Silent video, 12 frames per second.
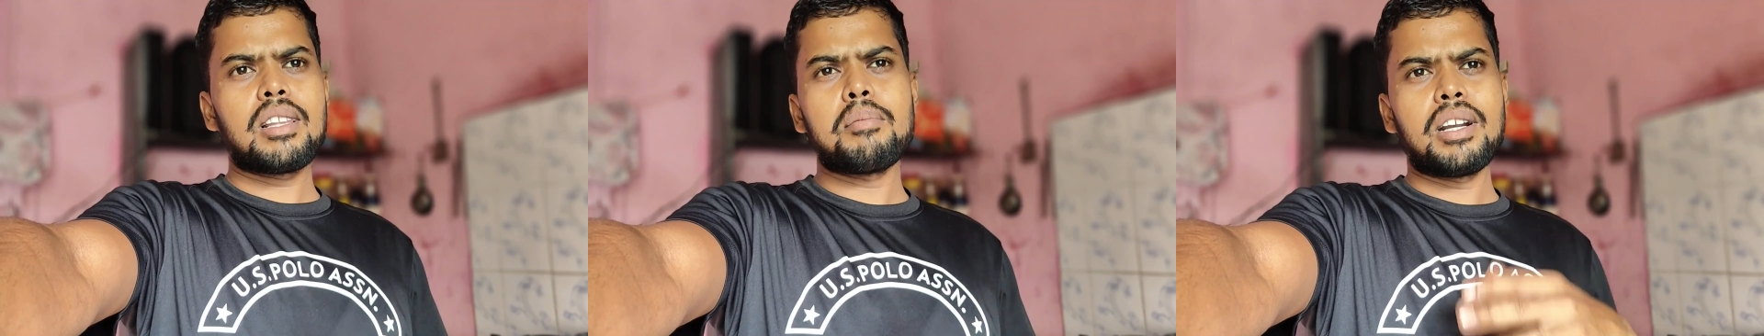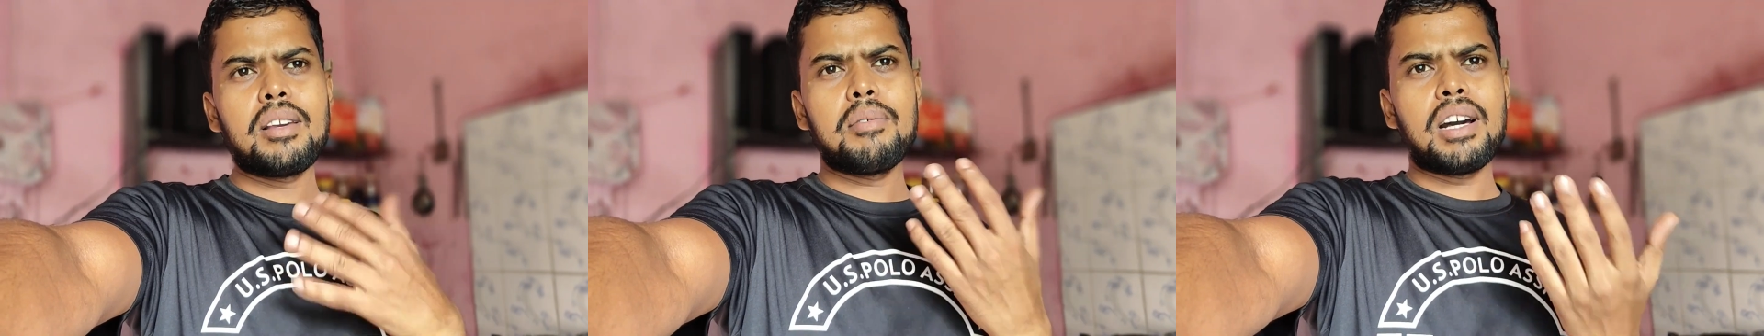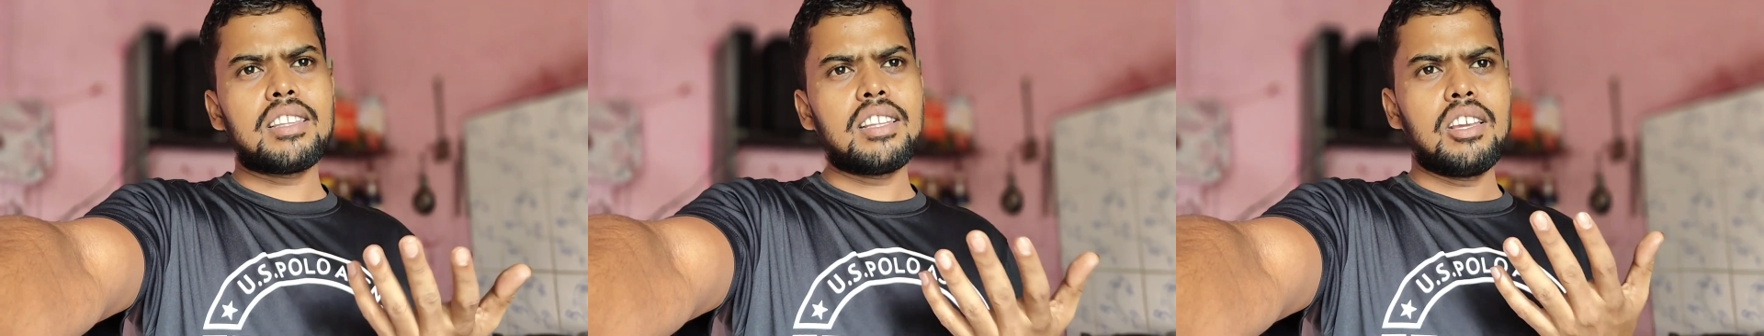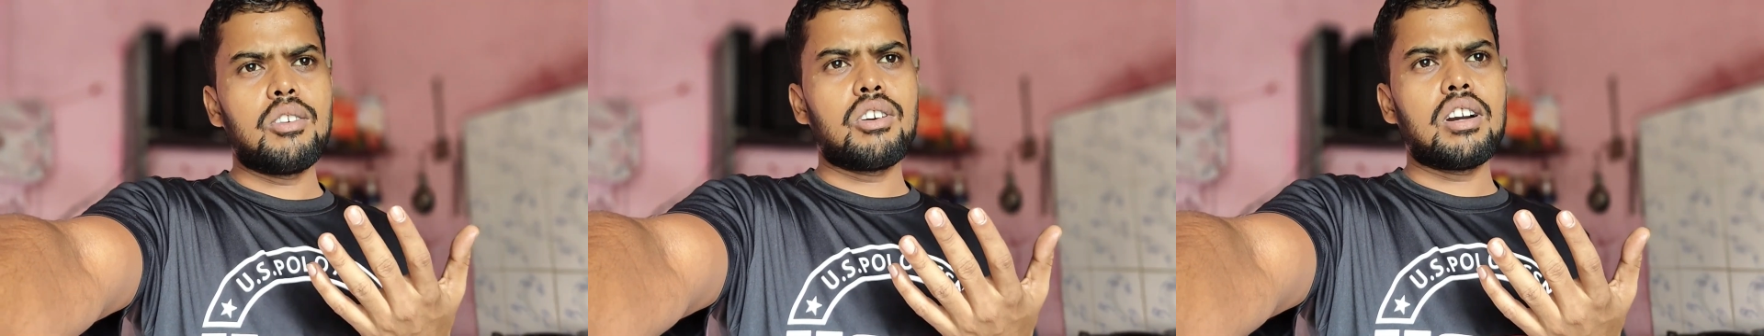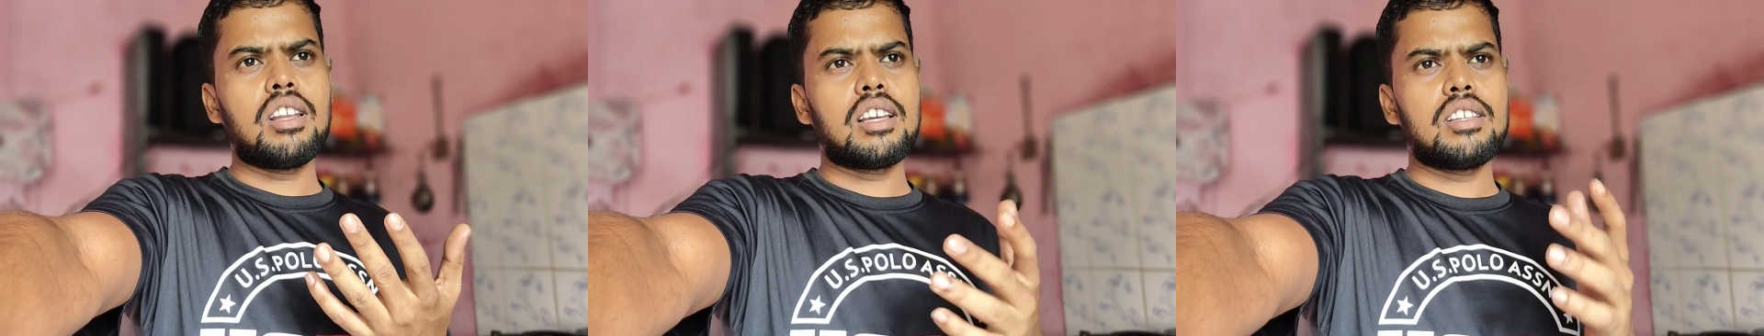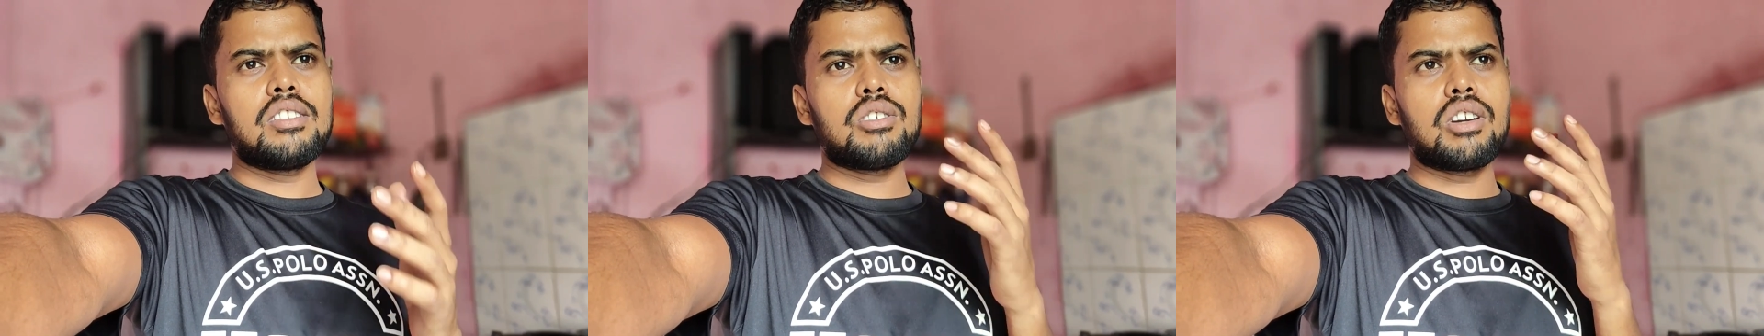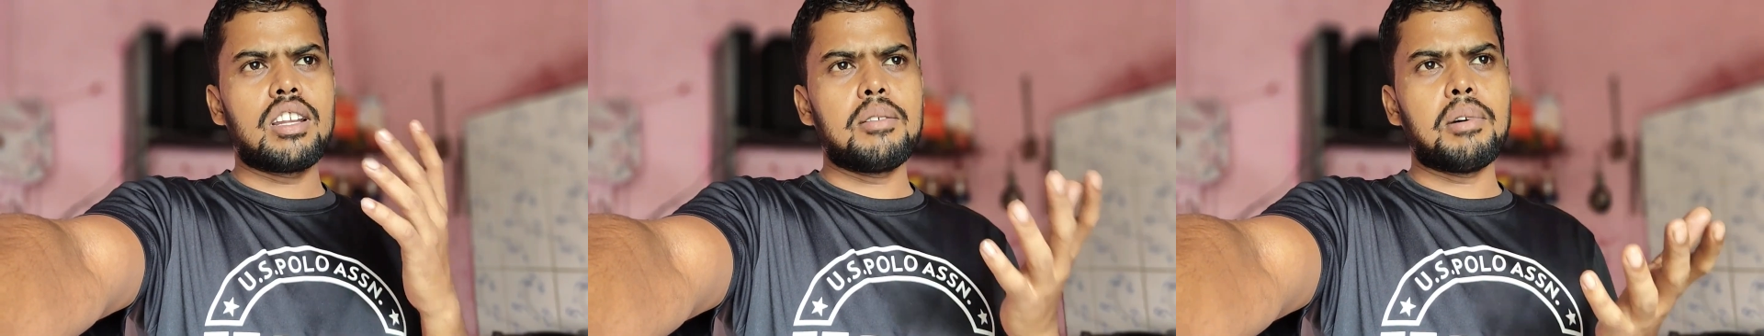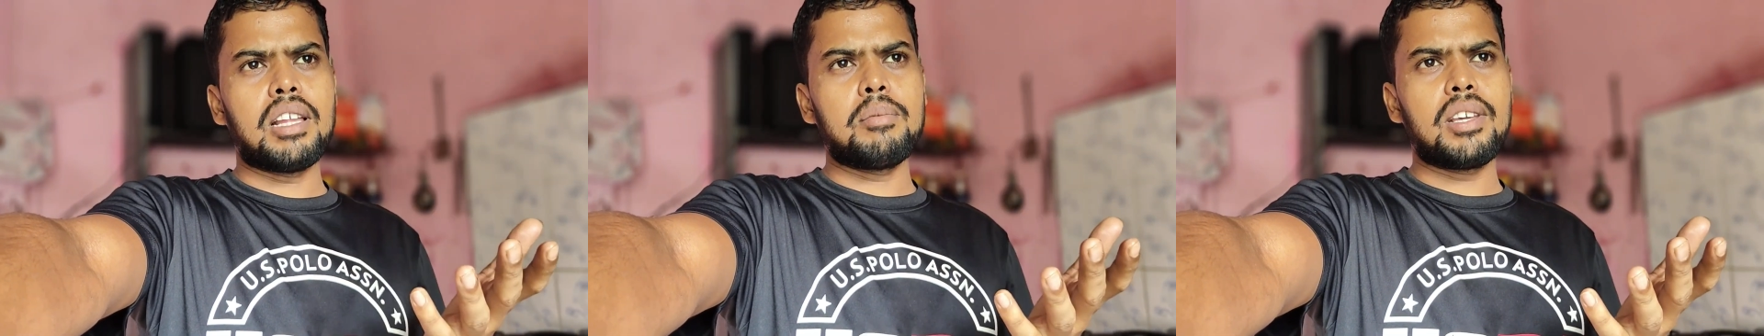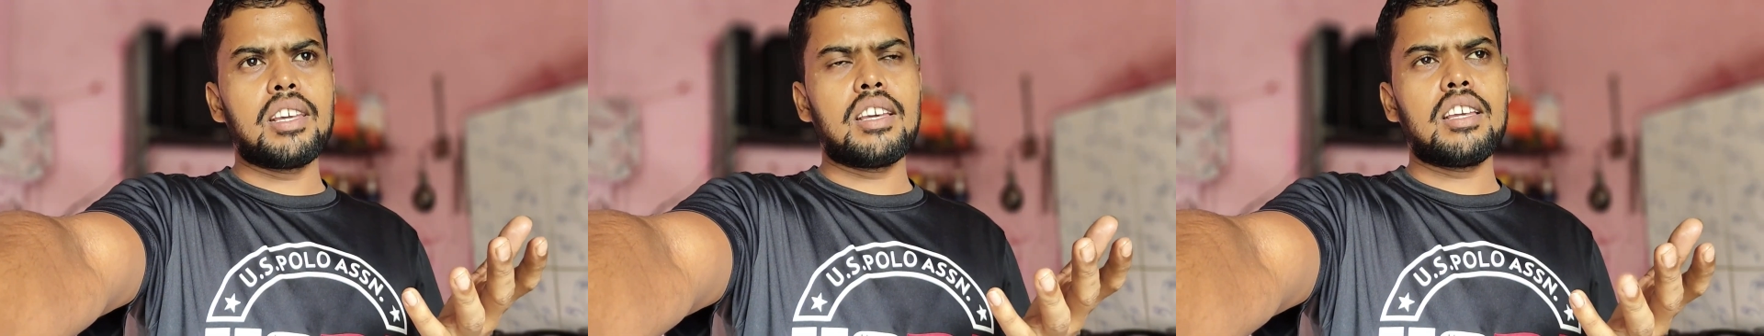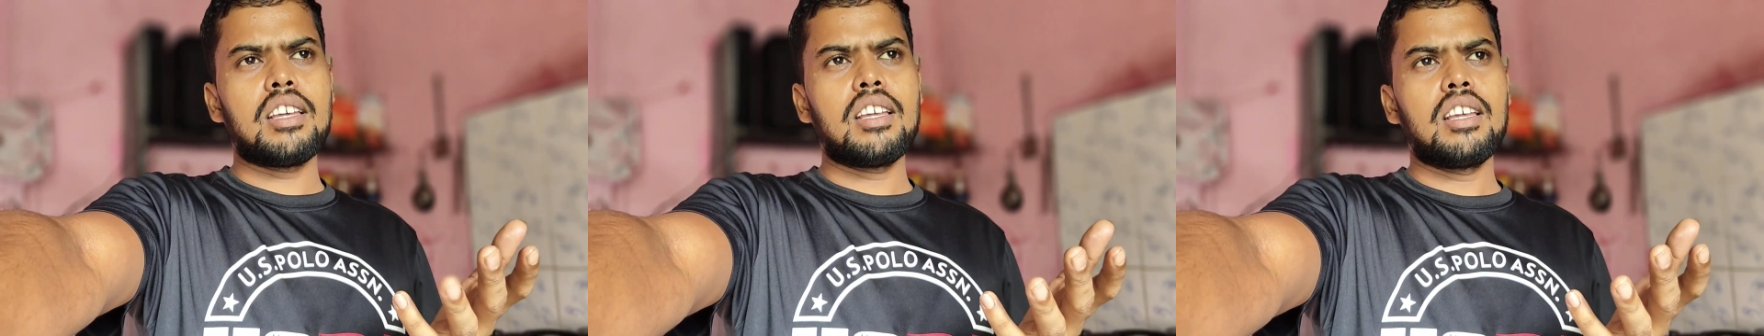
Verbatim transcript: मतलब बड़ी बात नहीं होगा लेकिन जो गरीब आदमी है